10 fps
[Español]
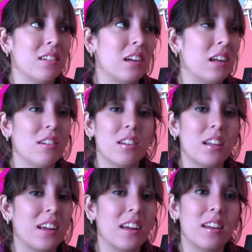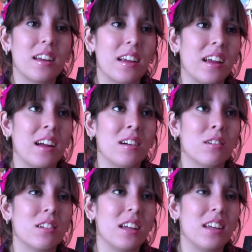ay, no sé qué se quejan
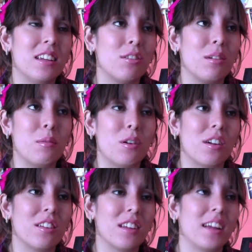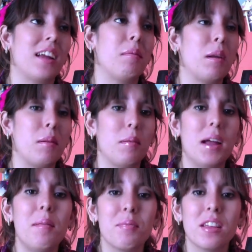ustedes y su amor, no sé qué, bla, bla,
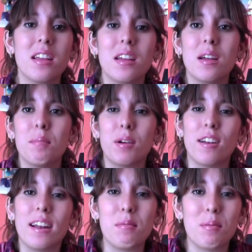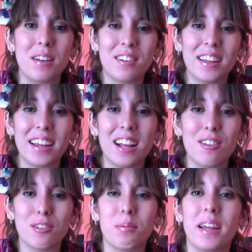bla. Pero en el momento que ella
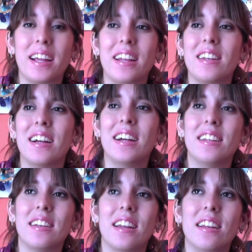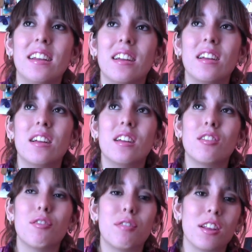los ve que están así tan
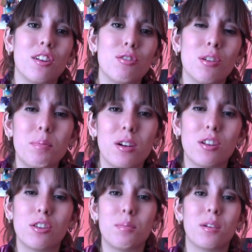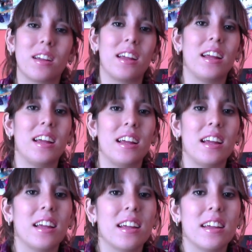sufriendo el uno por el otro, porque
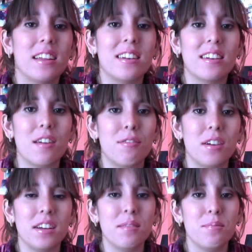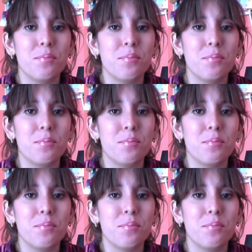Stefan